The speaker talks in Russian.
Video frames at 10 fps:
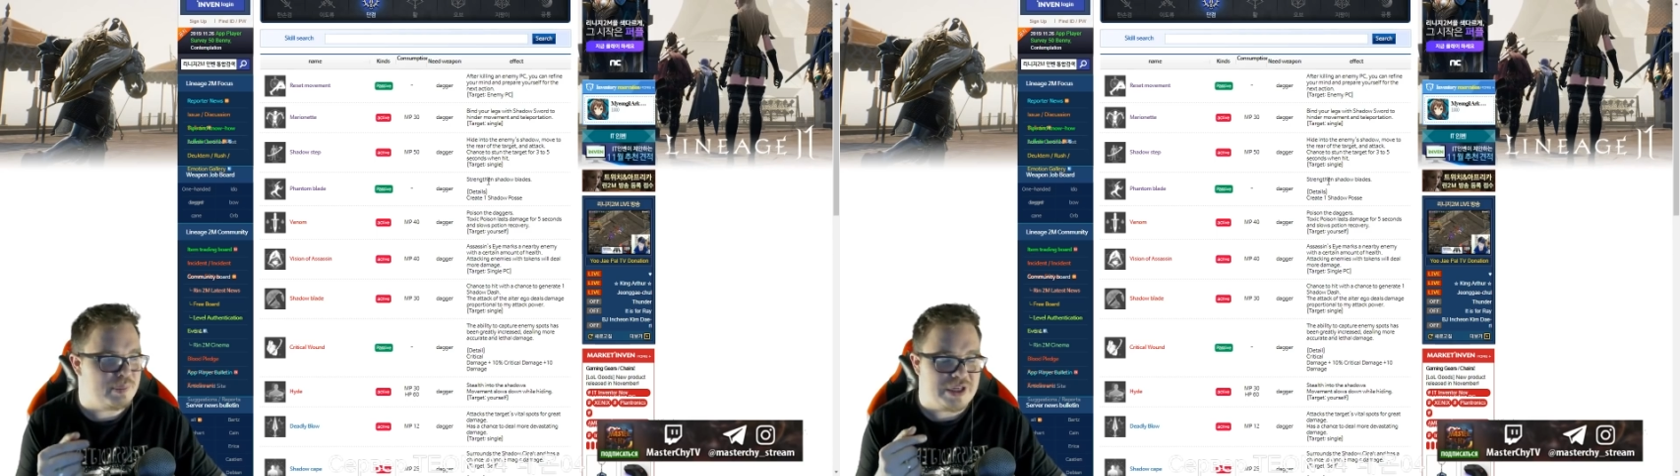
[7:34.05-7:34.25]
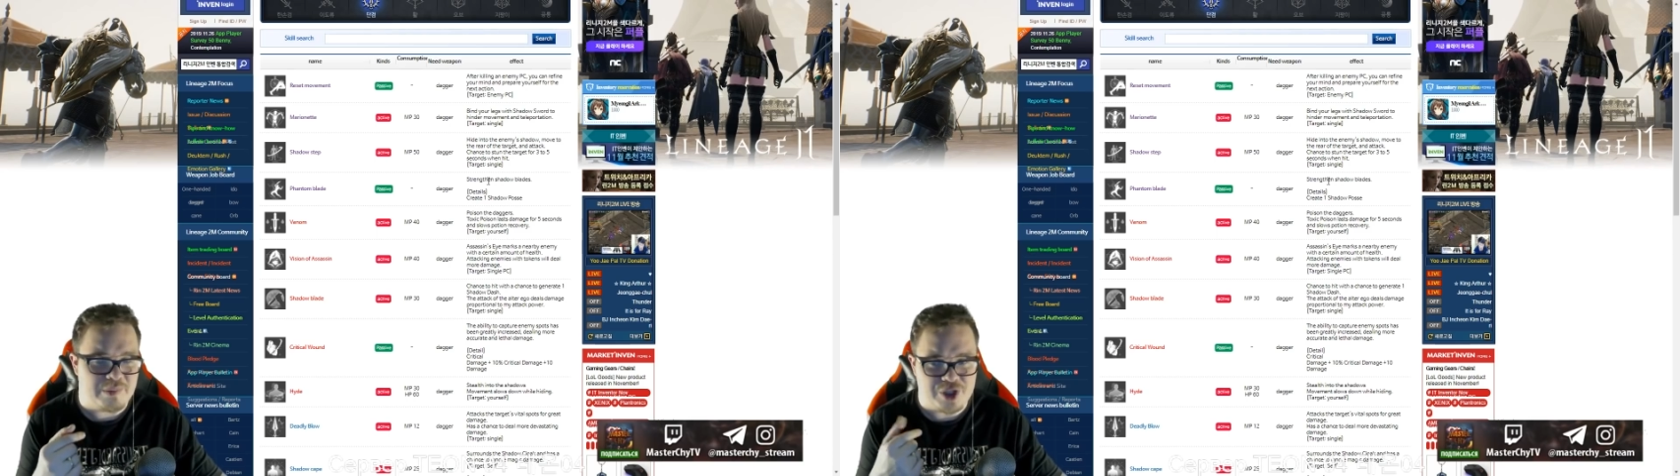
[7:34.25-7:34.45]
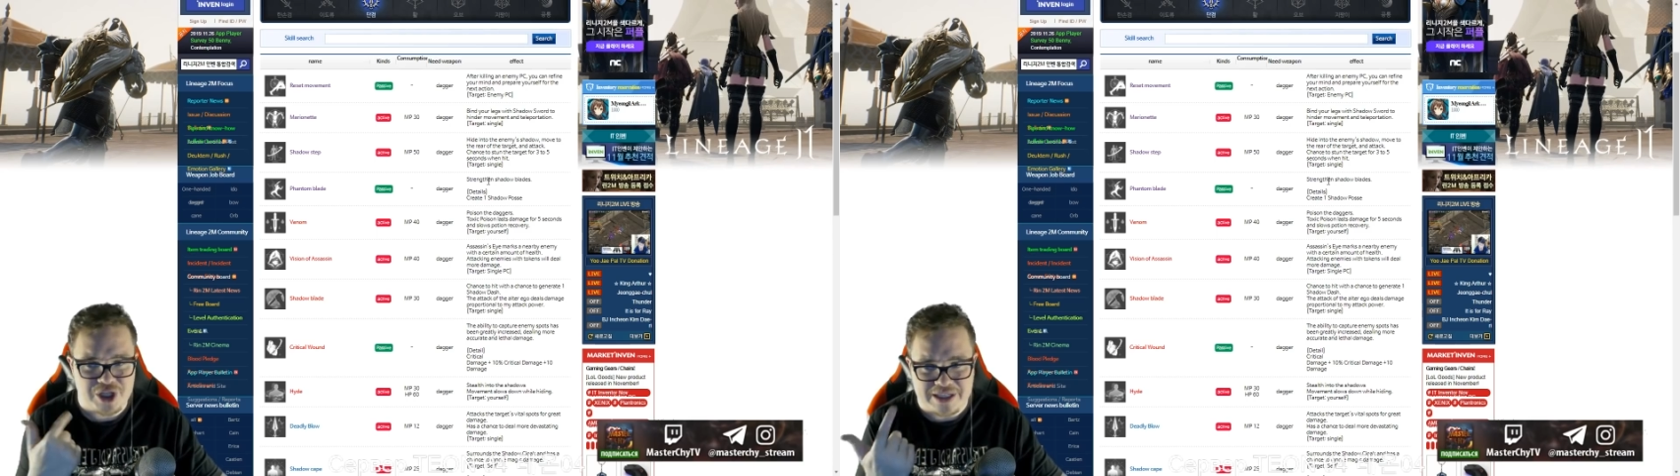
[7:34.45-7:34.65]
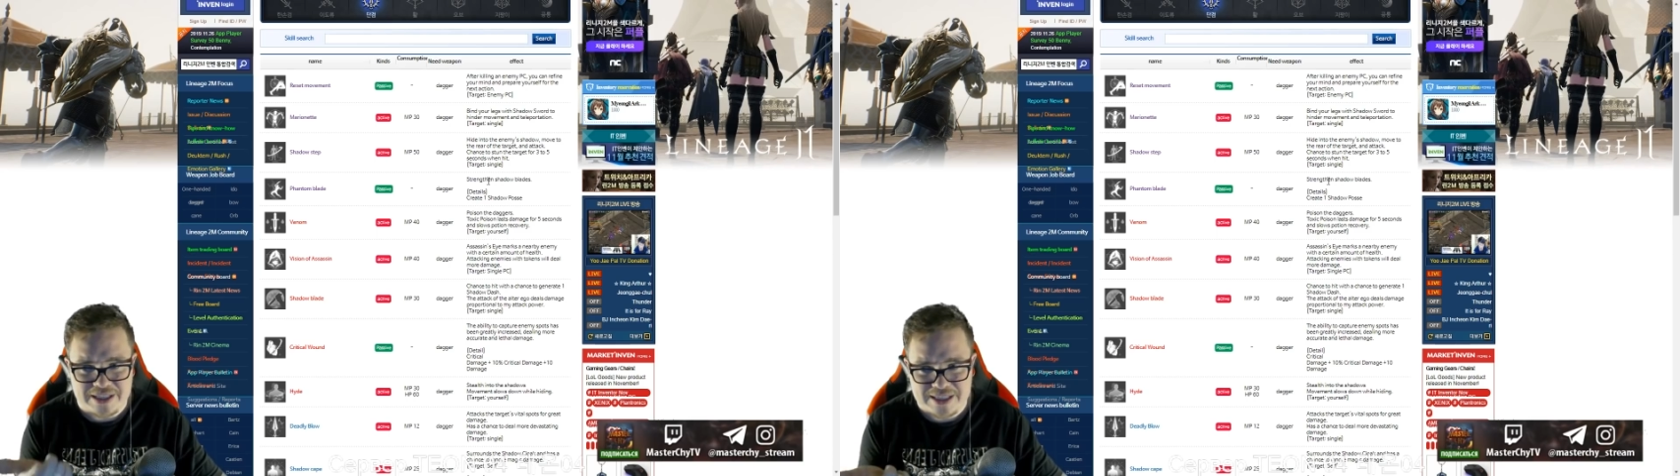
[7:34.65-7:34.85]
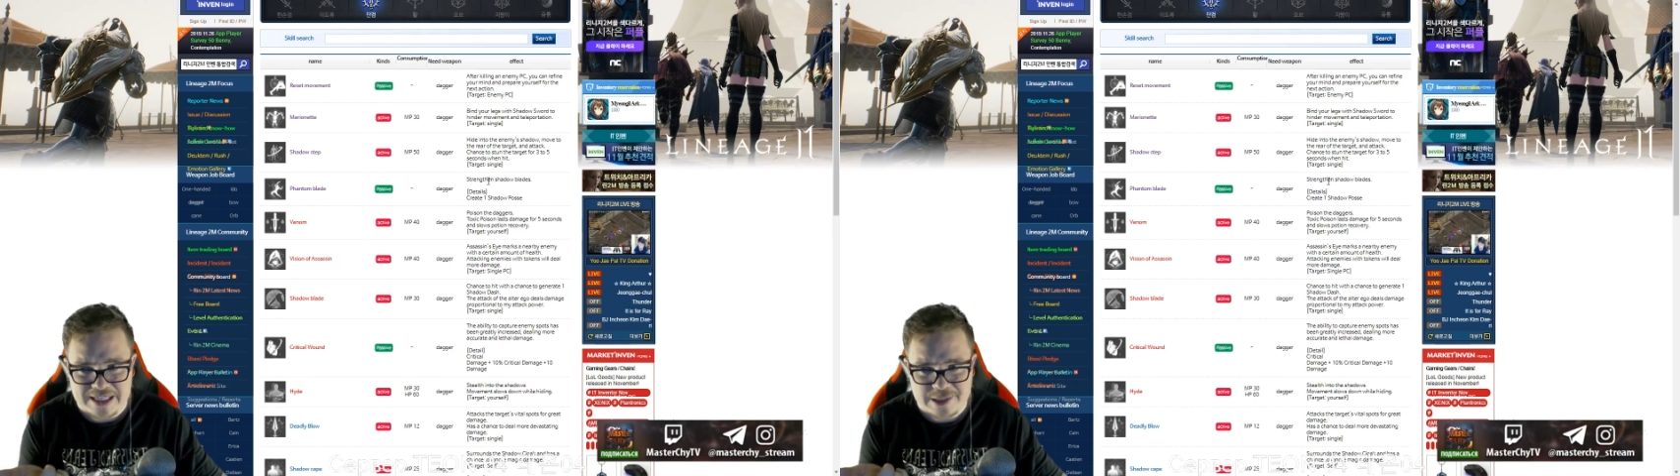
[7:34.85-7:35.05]

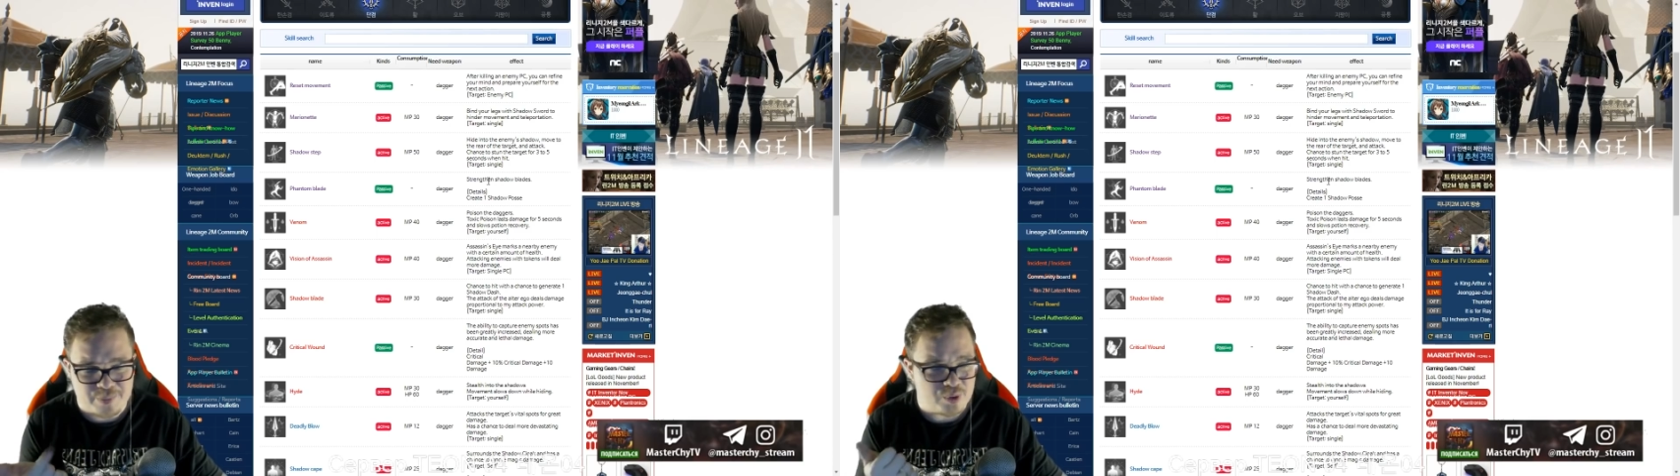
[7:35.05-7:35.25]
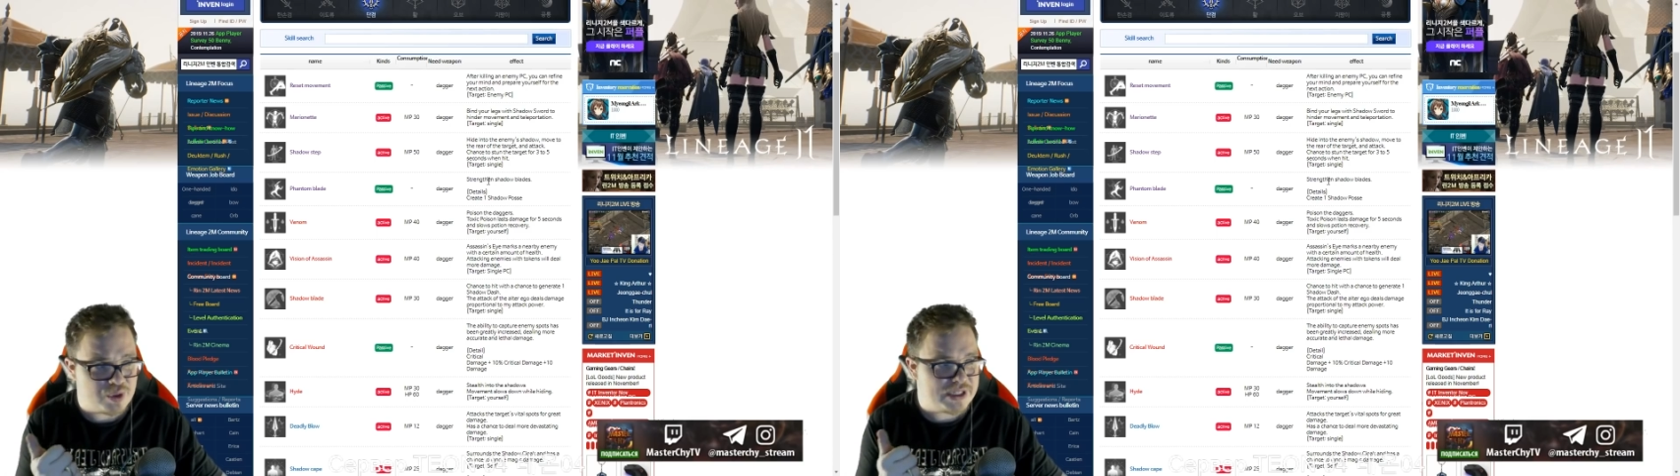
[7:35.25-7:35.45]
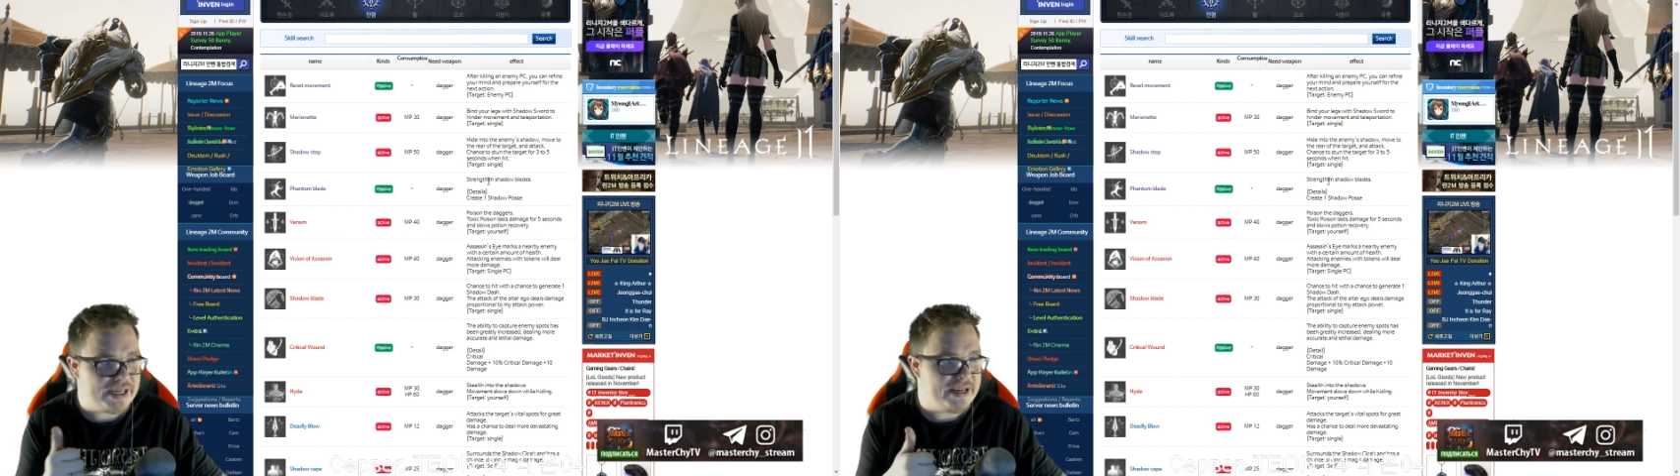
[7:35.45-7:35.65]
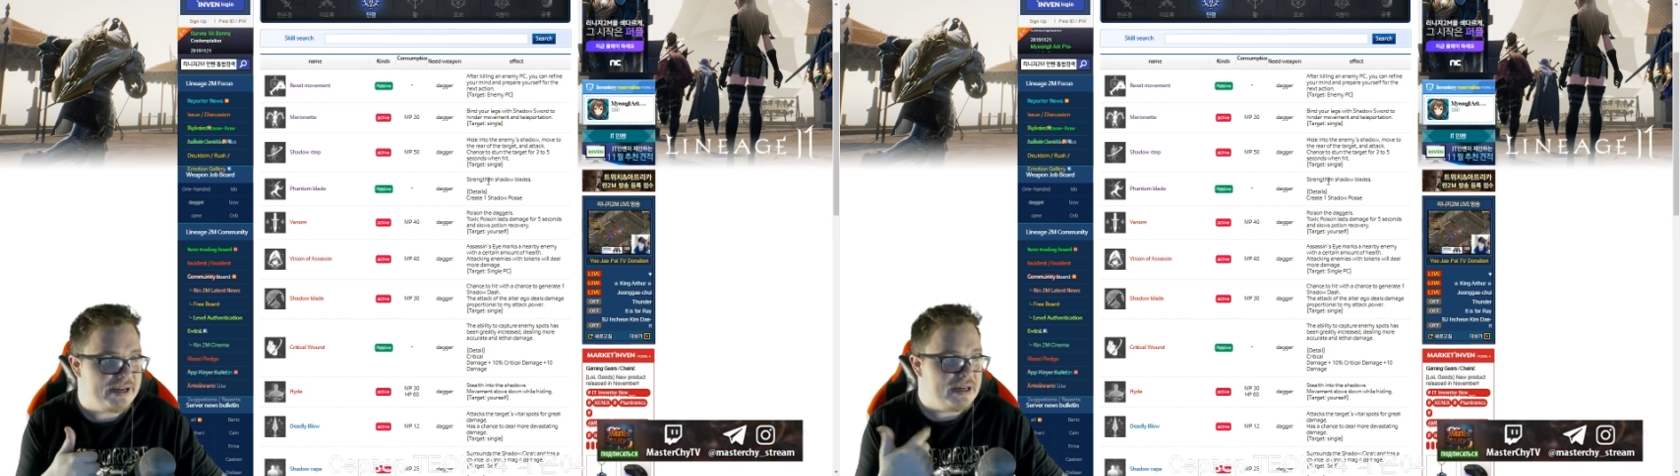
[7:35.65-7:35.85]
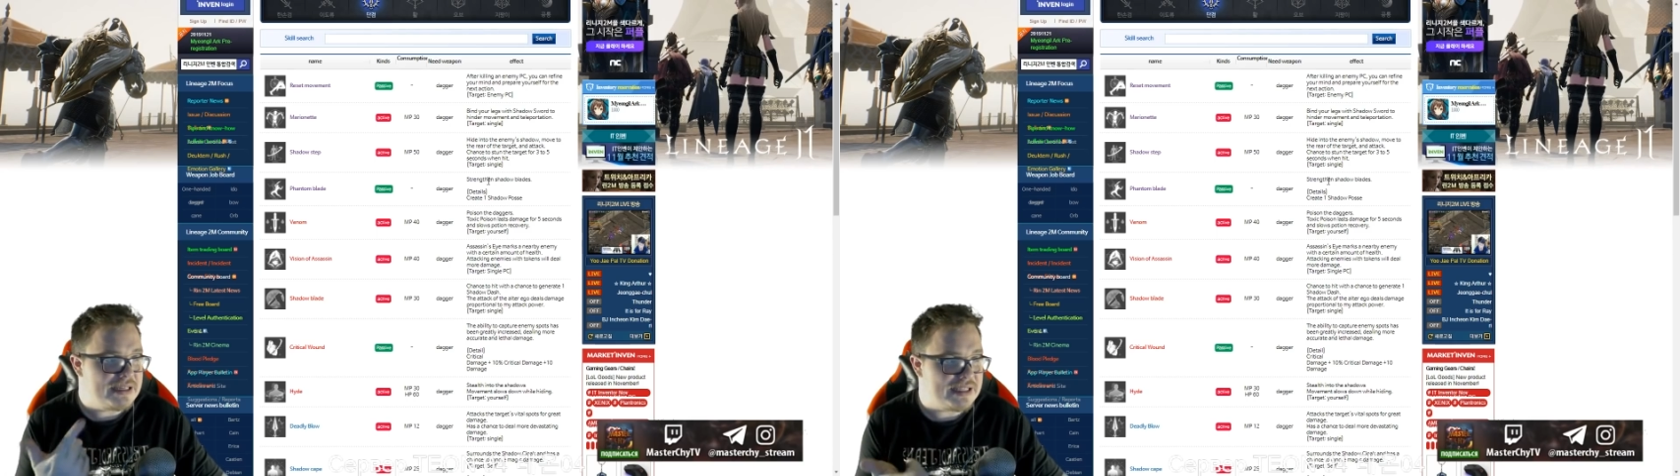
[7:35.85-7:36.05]
перемещаться за спину цели,